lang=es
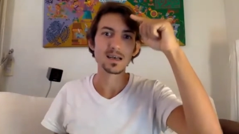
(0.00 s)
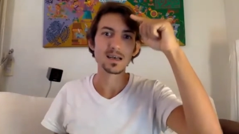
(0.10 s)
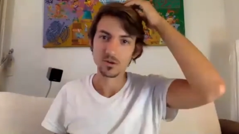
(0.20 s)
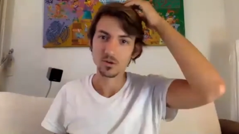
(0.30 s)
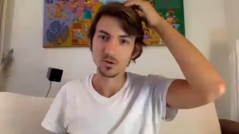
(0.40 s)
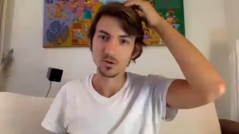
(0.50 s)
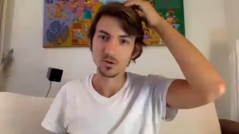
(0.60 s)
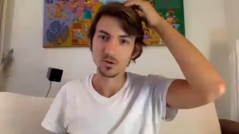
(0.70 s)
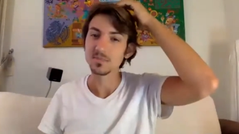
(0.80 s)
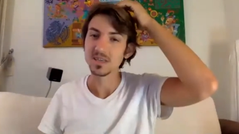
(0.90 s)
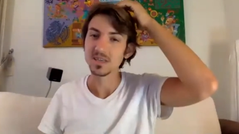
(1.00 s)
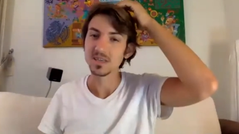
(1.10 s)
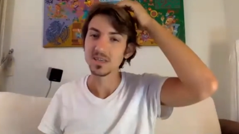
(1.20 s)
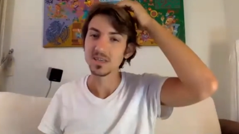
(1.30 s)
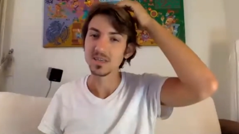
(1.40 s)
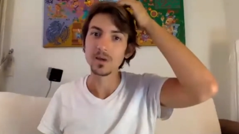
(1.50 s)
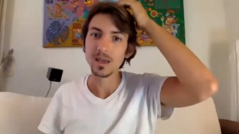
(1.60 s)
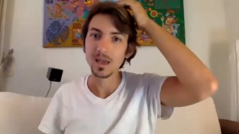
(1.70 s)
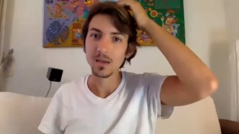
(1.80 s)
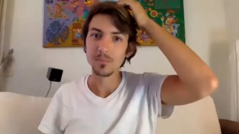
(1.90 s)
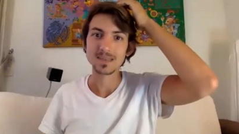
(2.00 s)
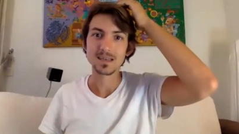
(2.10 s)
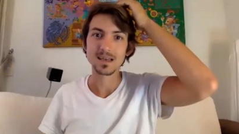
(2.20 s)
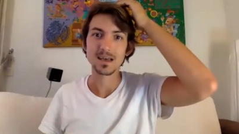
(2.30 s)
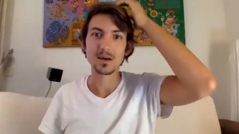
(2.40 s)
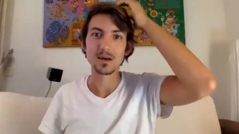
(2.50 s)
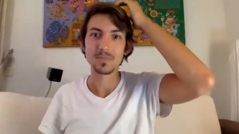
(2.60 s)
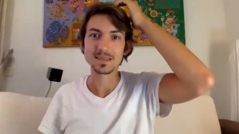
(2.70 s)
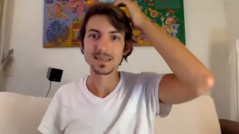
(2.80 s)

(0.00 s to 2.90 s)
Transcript: si te tocas bien suave vas a,